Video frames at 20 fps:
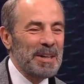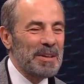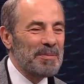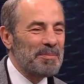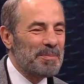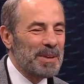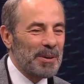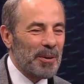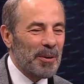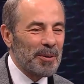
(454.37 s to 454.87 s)

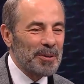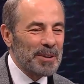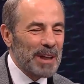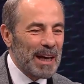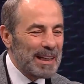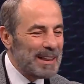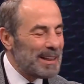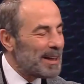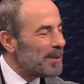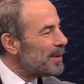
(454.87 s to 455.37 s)
bir
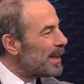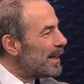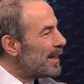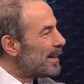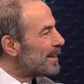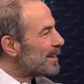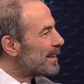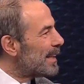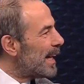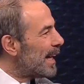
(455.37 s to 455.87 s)
onaylama
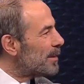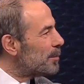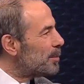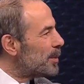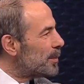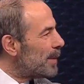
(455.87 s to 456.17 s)
yani bir